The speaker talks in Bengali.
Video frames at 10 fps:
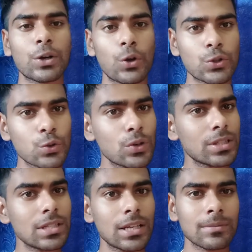ক্রস
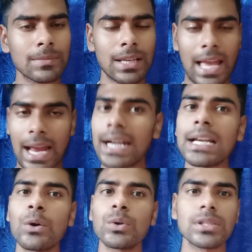করেছিলেন
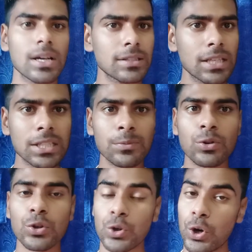একটাও সাকসেসফুল
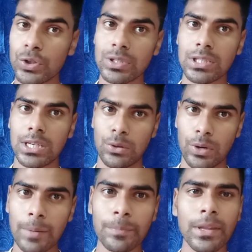ক্রস ছিল
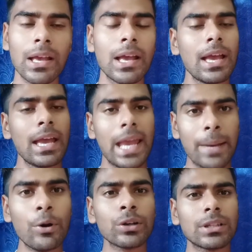না
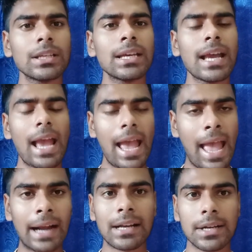এবং তিনি
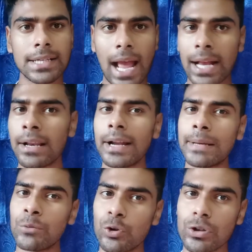একটা ট্যাকল
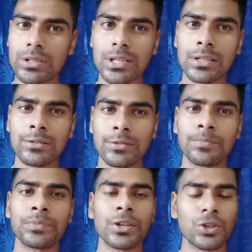অ্যাটেম্প করেছিলেন
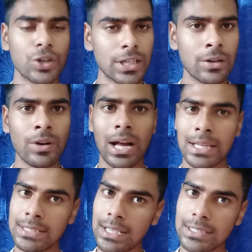সেটাও
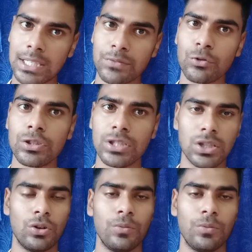আনসাকসেসফুল ছিল